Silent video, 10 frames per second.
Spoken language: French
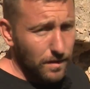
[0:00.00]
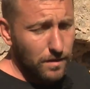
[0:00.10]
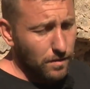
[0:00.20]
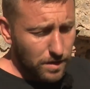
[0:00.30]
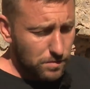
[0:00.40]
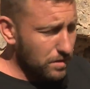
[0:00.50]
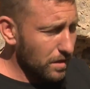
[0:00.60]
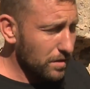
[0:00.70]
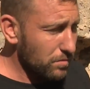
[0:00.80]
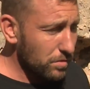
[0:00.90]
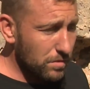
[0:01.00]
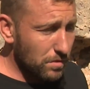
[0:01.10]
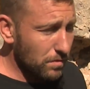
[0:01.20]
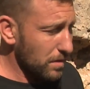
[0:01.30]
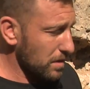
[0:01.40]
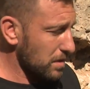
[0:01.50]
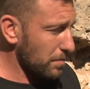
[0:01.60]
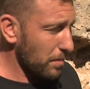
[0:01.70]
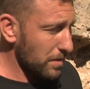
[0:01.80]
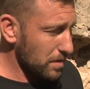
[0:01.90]
Et résultat des courses, euh, ben, il ne s'est
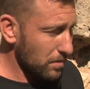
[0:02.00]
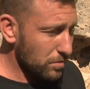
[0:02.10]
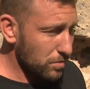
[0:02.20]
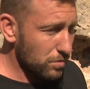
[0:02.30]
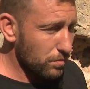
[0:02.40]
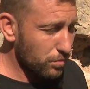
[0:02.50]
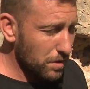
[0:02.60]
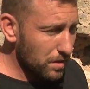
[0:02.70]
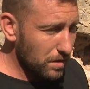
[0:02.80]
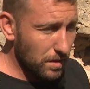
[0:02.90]
pas passé grand-chose depuis.